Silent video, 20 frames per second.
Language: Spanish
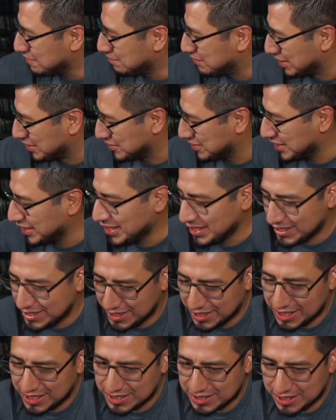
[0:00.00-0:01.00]
Pero sí,
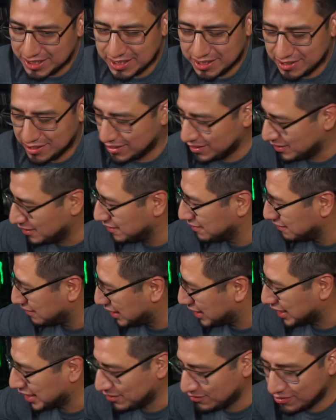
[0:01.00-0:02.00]
sí, les dije,
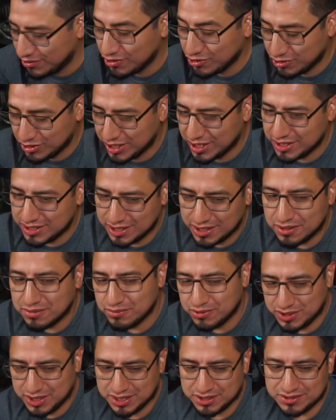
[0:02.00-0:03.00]
a cada uno de ustedes tengo
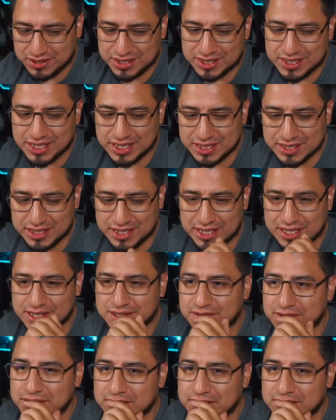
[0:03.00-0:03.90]
muchas cosas que decirles, güey.